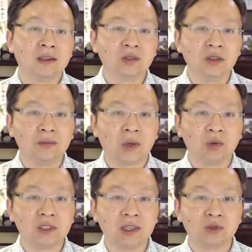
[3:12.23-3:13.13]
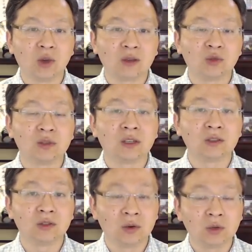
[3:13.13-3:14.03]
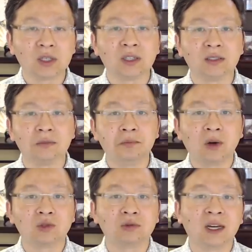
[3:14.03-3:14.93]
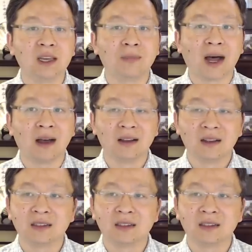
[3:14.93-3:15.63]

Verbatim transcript: 所以某些选区呢，就有可能爆出黑马，